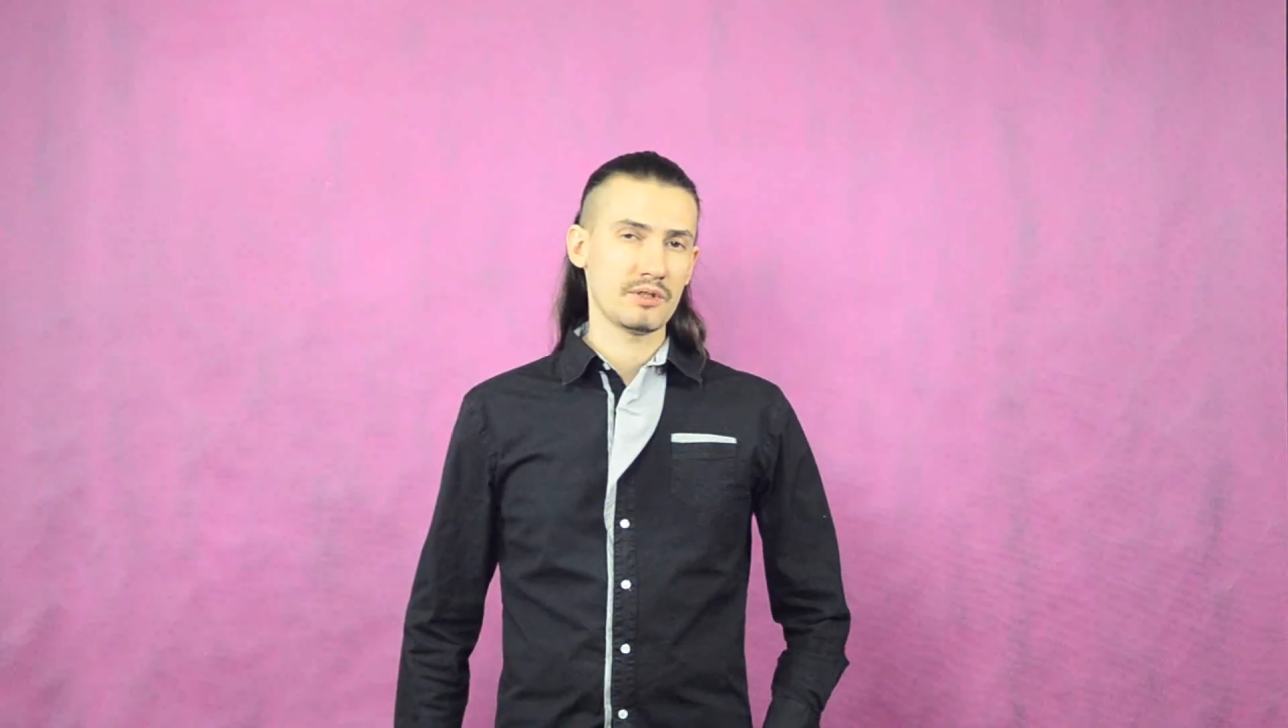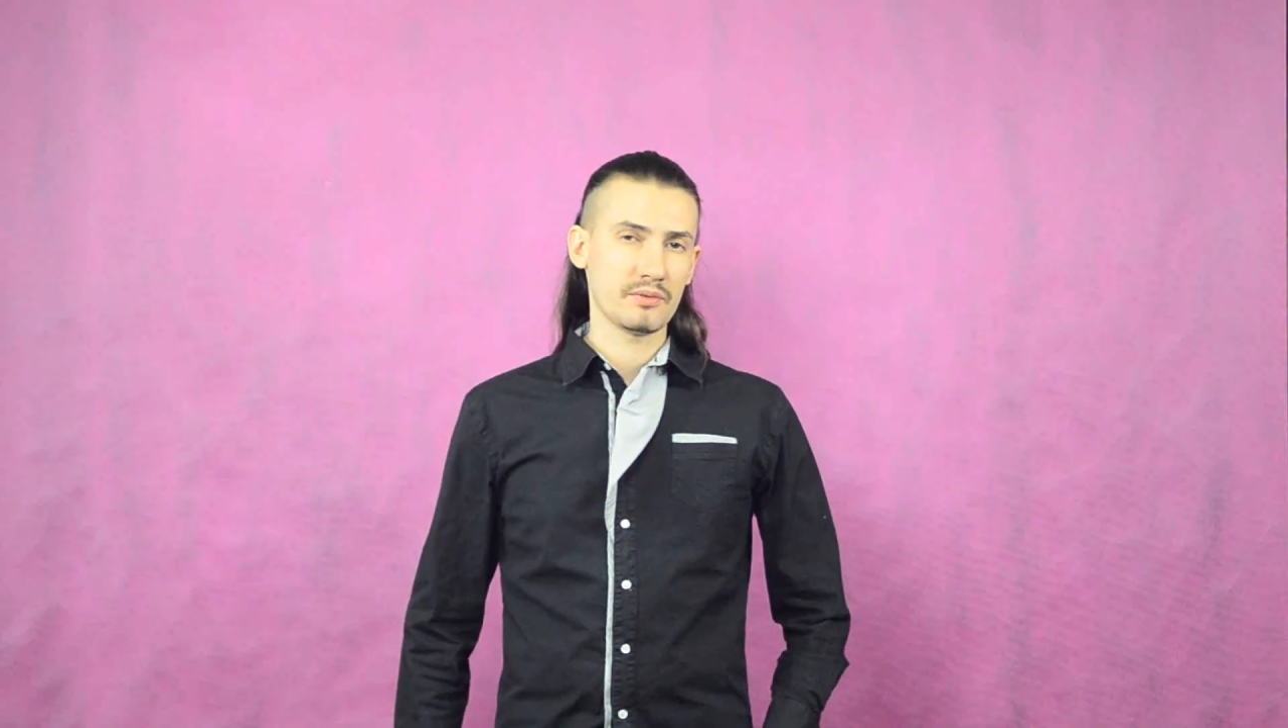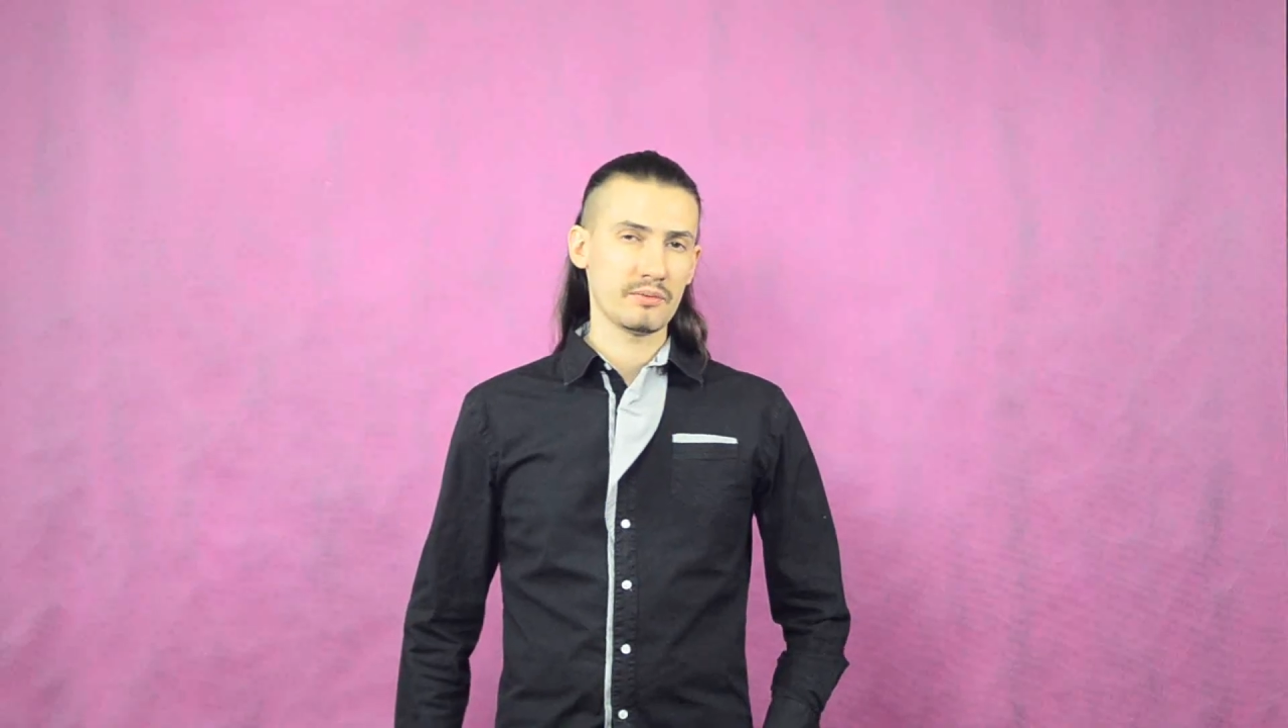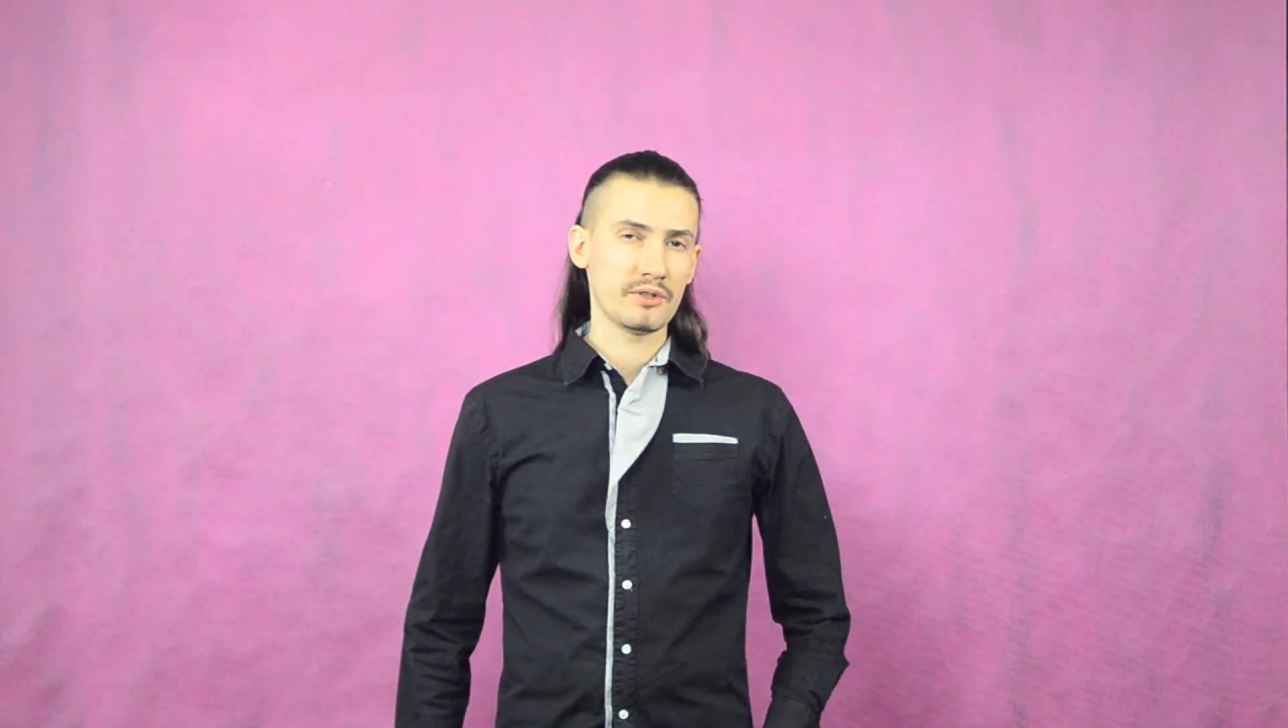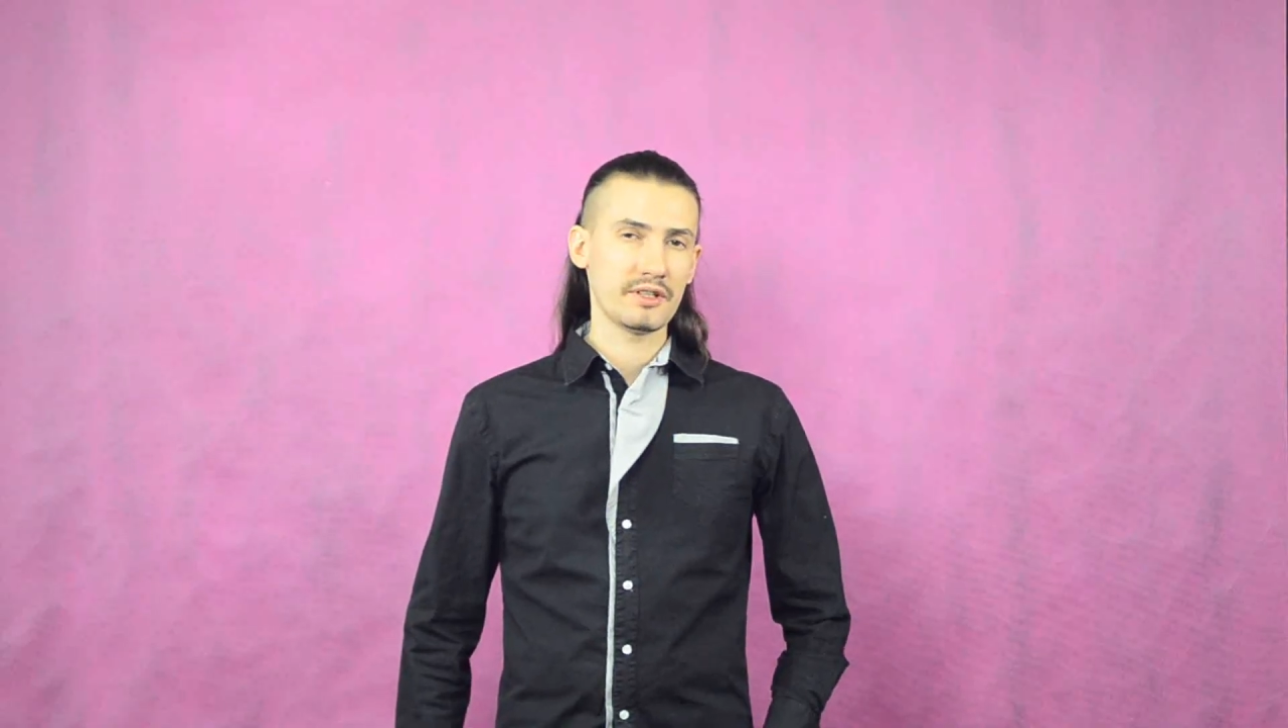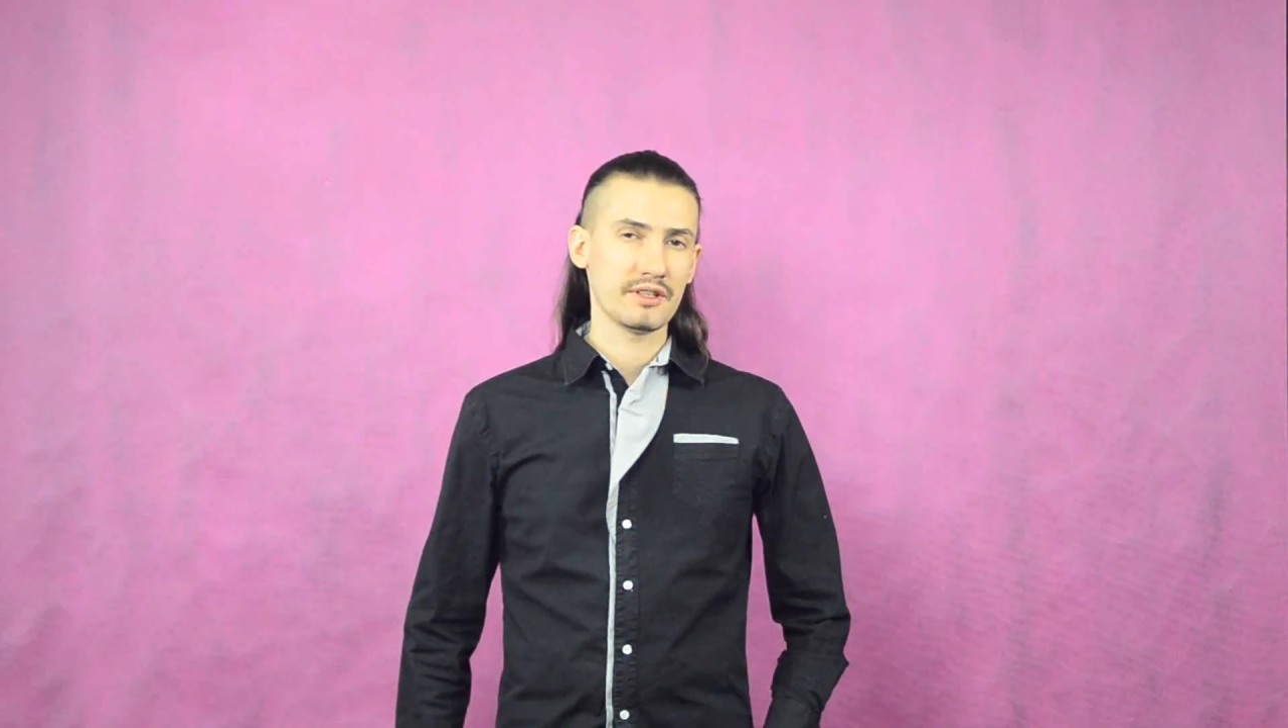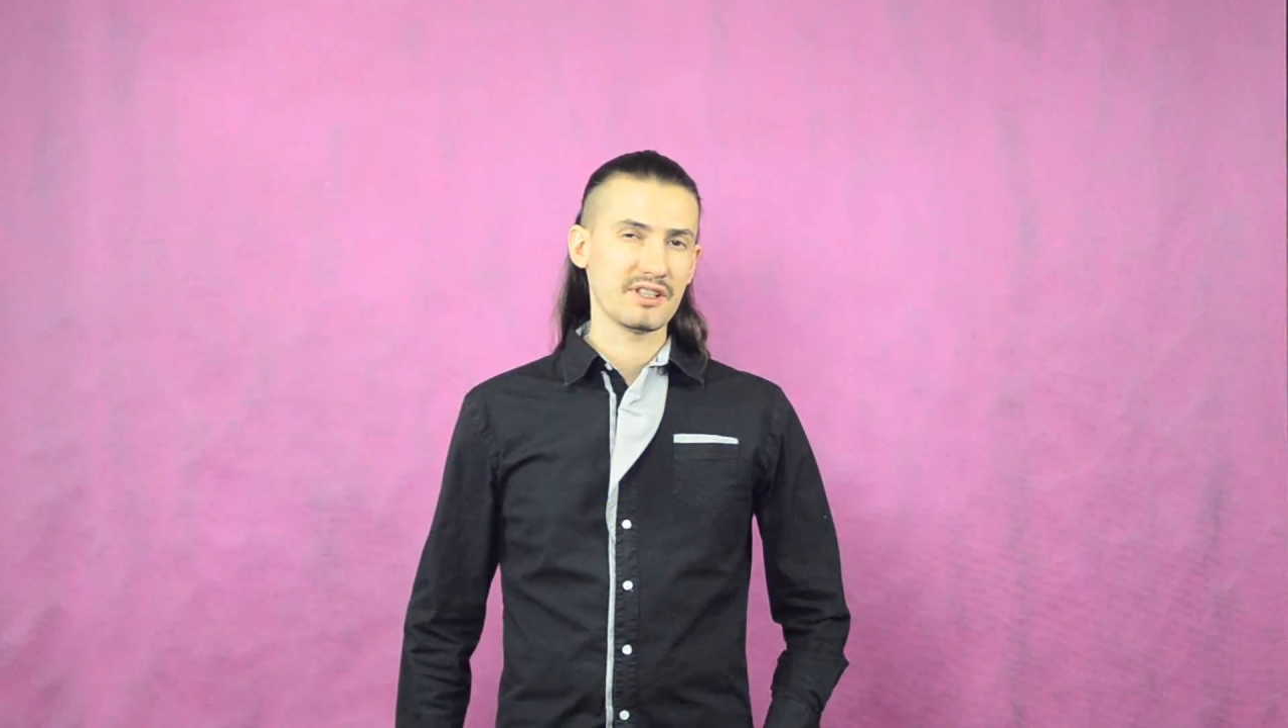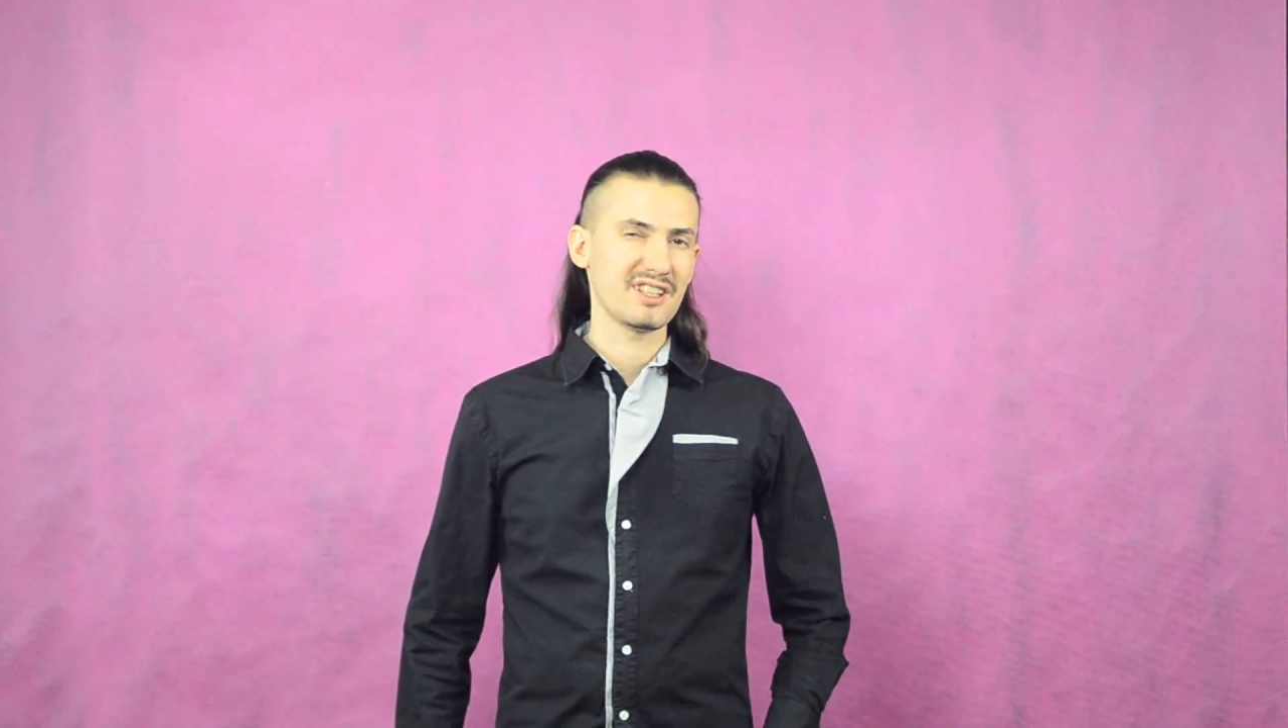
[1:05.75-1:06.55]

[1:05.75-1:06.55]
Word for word: побудить нас на